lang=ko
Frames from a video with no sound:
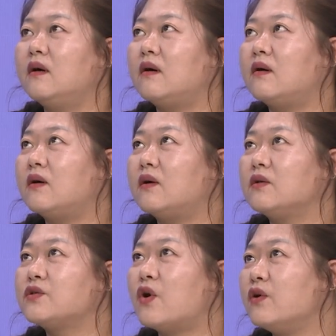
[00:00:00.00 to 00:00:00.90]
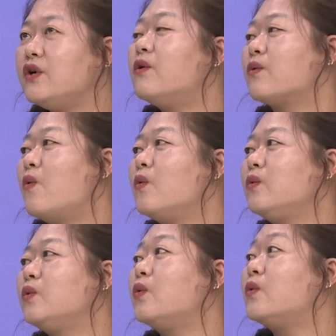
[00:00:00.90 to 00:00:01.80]
어, 전혀
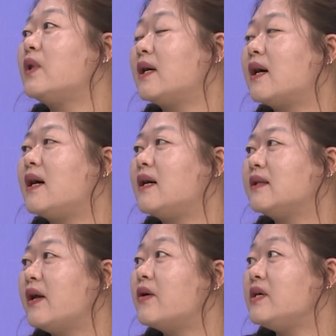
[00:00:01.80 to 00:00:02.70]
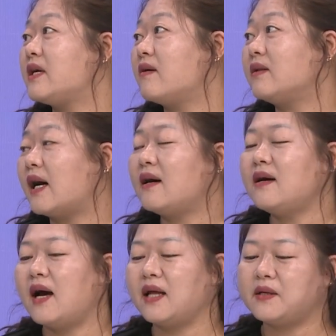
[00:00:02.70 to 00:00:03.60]
공론화가 되어 있거나
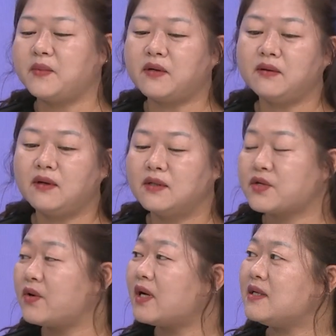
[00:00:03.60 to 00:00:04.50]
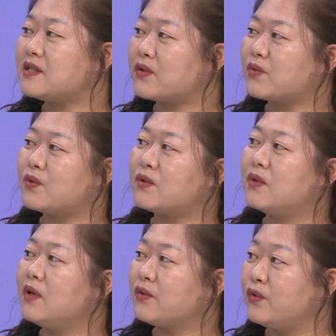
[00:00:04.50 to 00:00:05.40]
아니면 저희가 이제 또
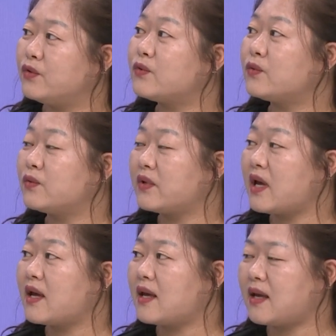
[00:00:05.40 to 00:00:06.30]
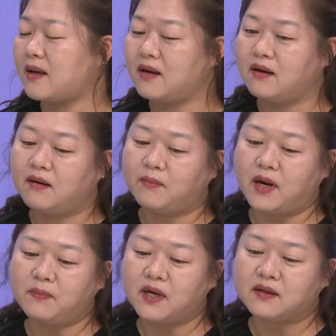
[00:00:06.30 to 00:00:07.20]
교육계
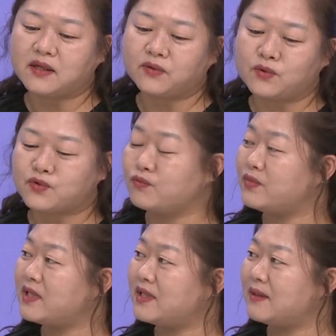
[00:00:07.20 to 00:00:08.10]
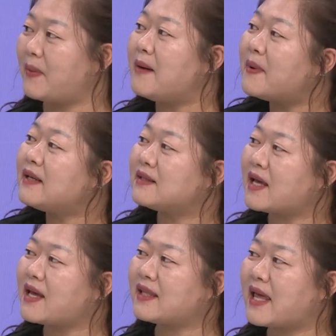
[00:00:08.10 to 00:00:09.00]
발빠르게 또 준비를
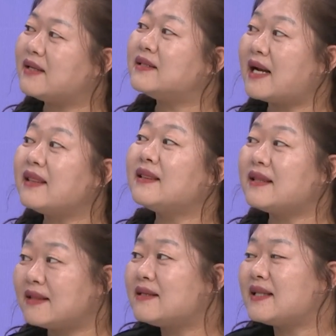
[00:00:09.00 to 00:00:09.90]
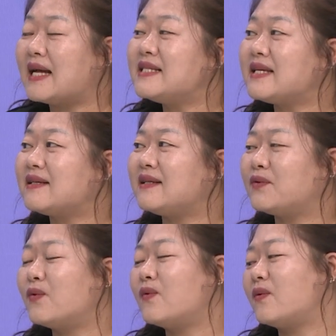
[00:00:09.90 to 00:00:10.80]
발빠르게 대응을 하는
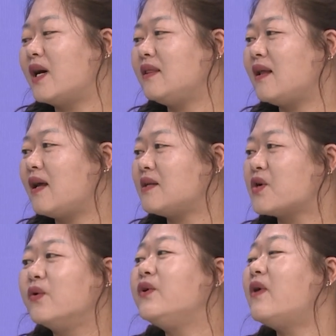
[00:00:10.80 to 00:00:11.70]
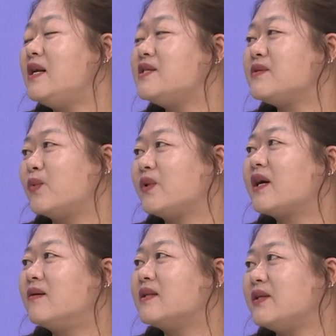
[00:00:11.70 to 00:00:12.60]
단체들이고 네. 한데 네. 전혀 알지
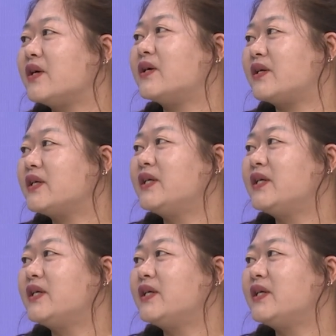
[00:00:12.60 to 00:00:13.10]
못했거든요.